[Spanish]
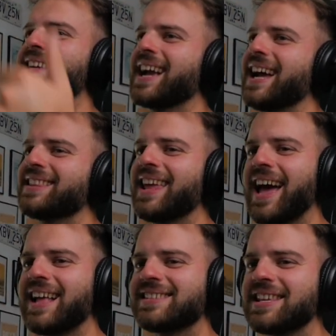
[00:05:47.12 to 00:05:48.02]
llegaste
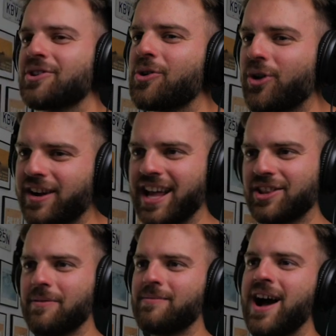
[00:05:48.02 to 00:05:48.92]
al sitio
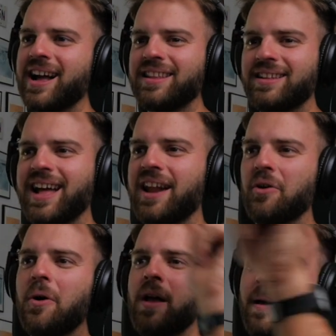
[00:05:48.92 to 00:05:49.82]
correcto. Vamos a criticarlo.